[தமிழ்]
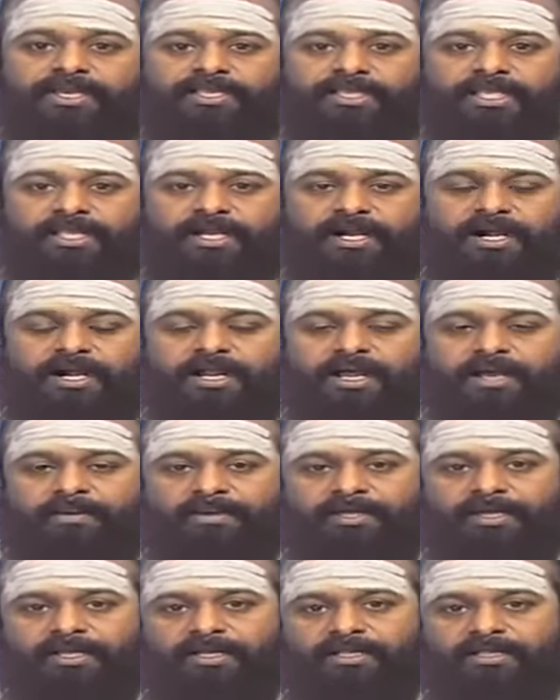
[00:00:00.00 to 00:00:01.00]
இந்த நாள்
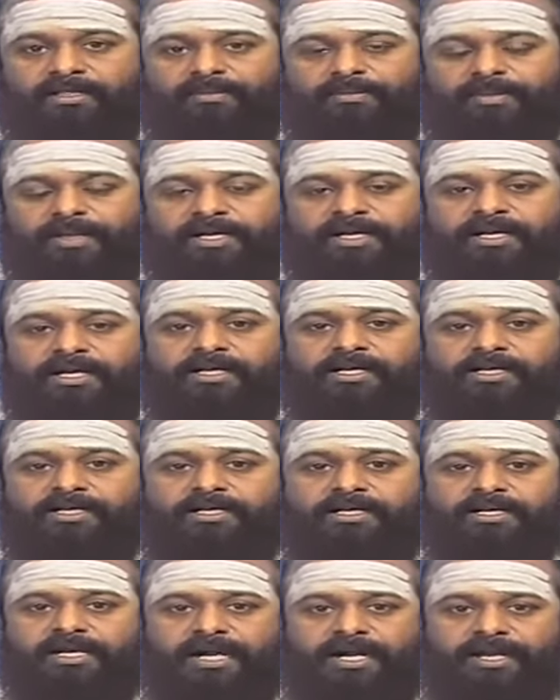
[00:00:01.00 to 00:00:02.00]
அமைகிறது
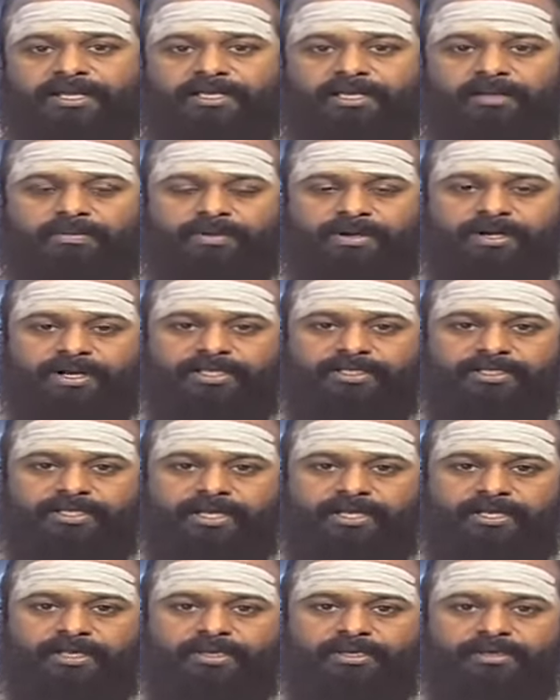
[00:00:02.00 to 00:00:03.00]
பெண்களுக்கு ஆடை ஆபரண
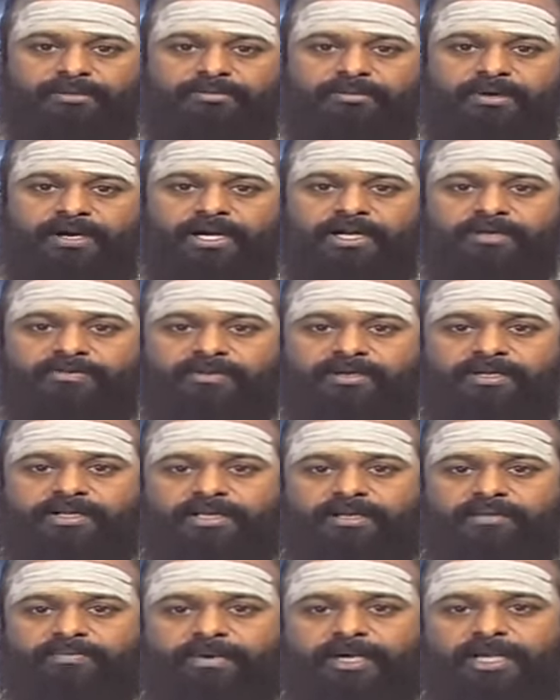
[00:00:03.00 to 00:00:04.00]
சேர்க்கையும்
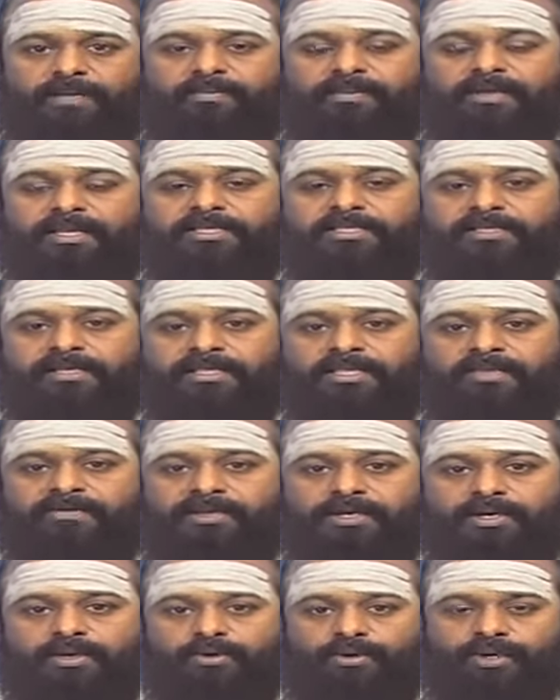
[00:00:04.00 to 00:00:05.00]
மாணவர்களுக்கு படிப்பில் சிறந்து
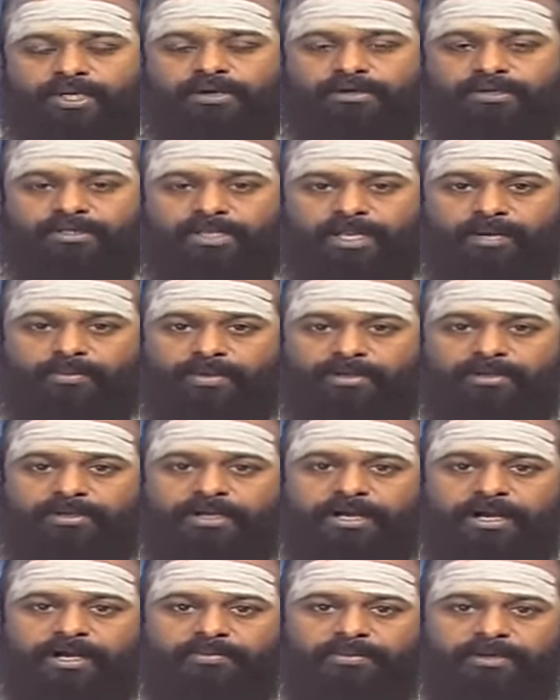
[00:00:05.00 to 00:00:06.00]
விளங்கக்கூடிய
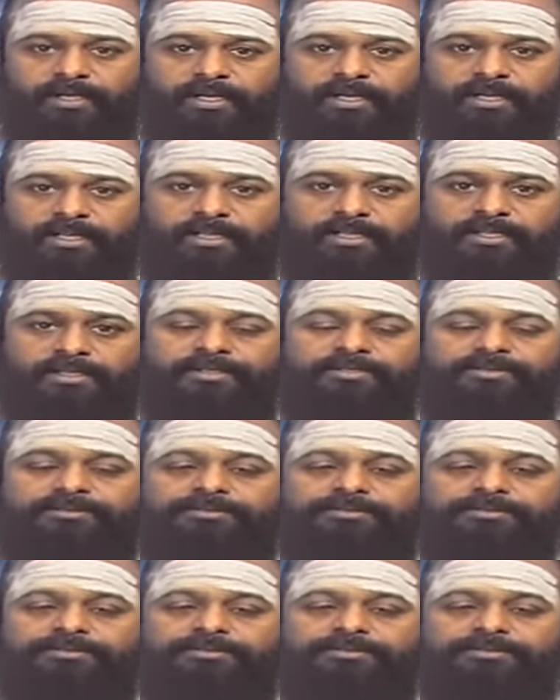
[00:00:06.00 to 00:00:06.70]
தன்மையும் காணப்படுகிறது